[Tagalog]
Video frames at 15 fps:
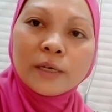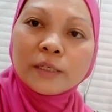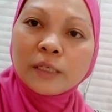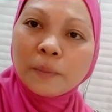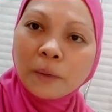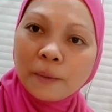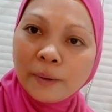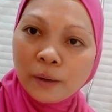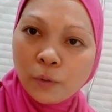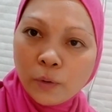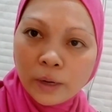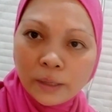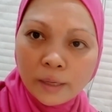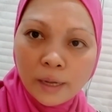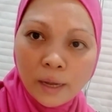sa mga
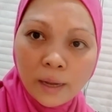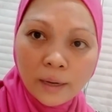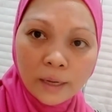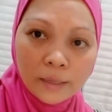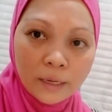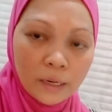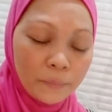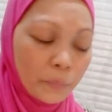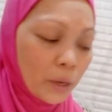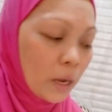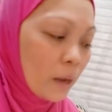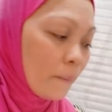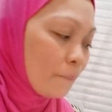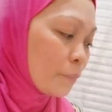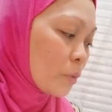baguhan diha nga dili
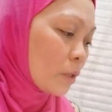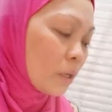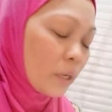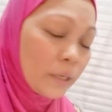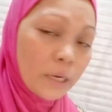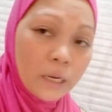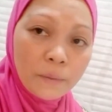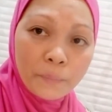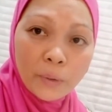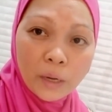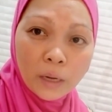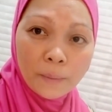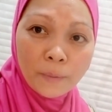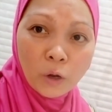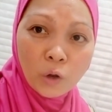pa nga dili
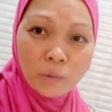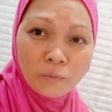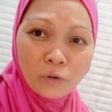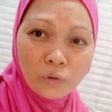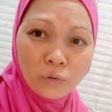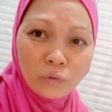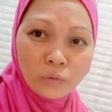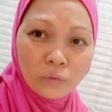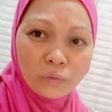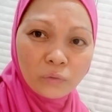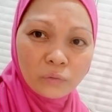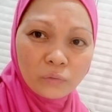pa ka mao mo